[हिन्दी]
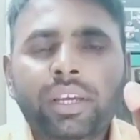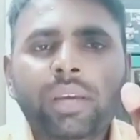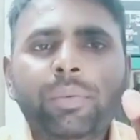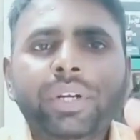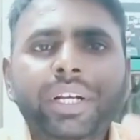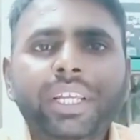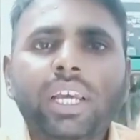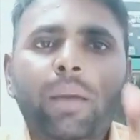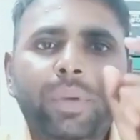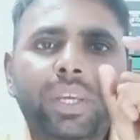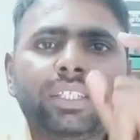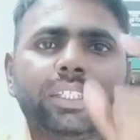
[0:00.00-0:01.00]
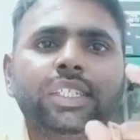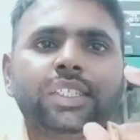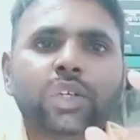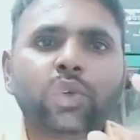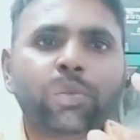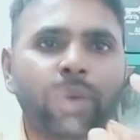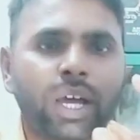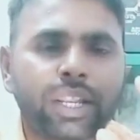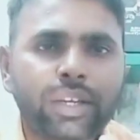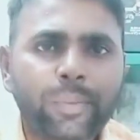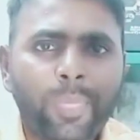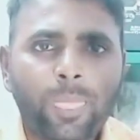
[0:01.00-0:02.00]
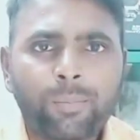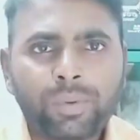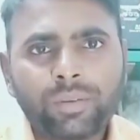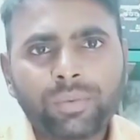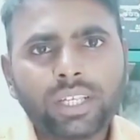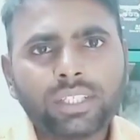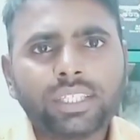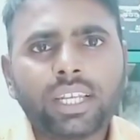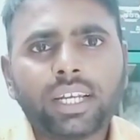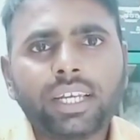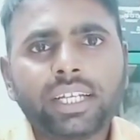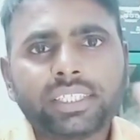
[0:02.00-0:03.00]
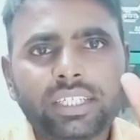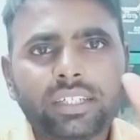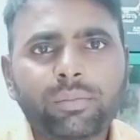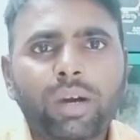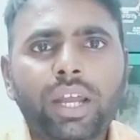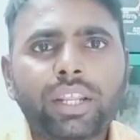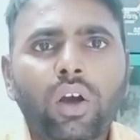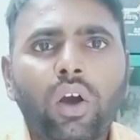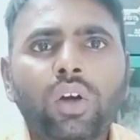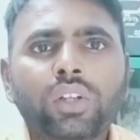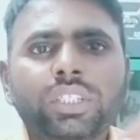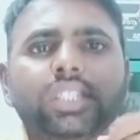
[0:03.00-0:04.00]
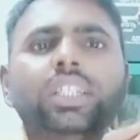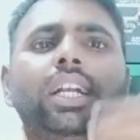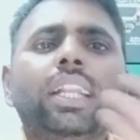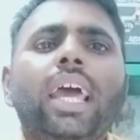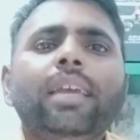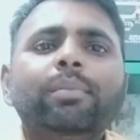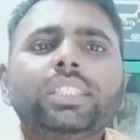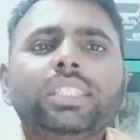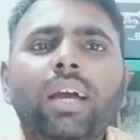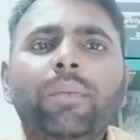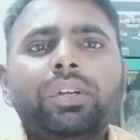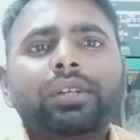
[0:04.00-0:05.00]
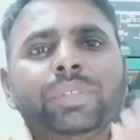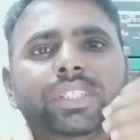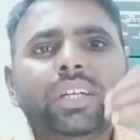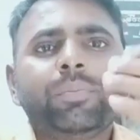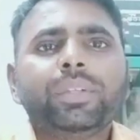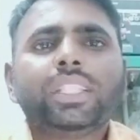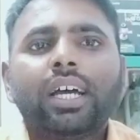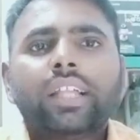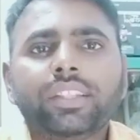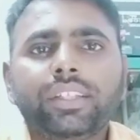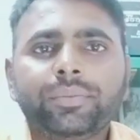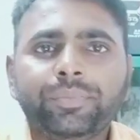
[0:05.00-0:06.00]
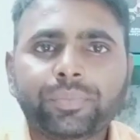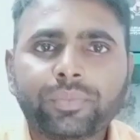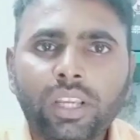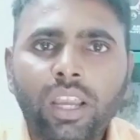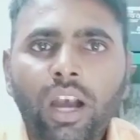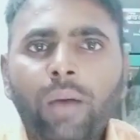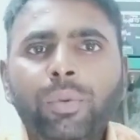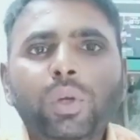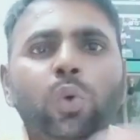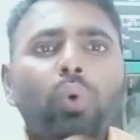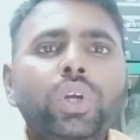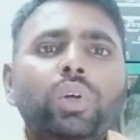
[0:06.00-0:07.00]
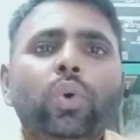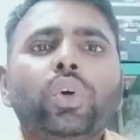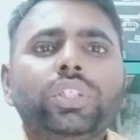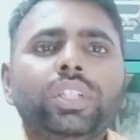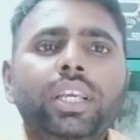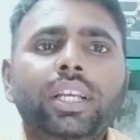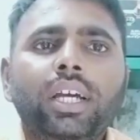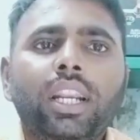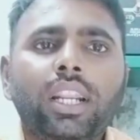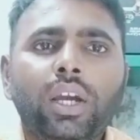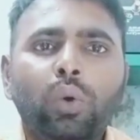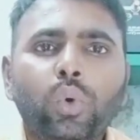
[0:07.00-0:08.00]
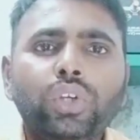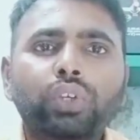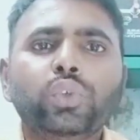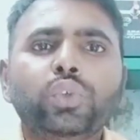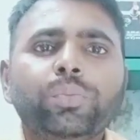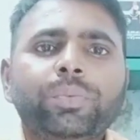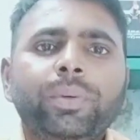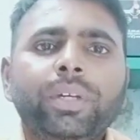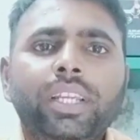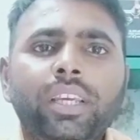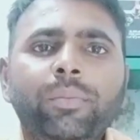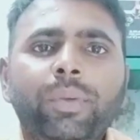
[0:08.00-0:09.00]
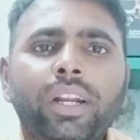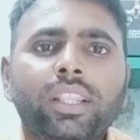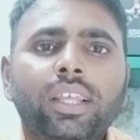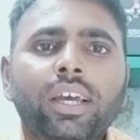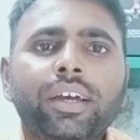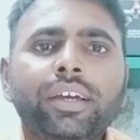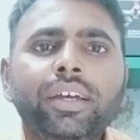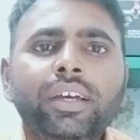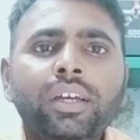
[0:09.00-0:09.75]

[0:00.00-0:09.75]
एवरी डे आप एक सेट ज़रूर मारें प्रीवियस ईयर का एक सेट मारें और जितना टाइम बचे आप रिवीजन पे ध्यान दें अभी कोई कोर्स नहीं करना है कोई यूट्यूब पे नहीं पढ़ना है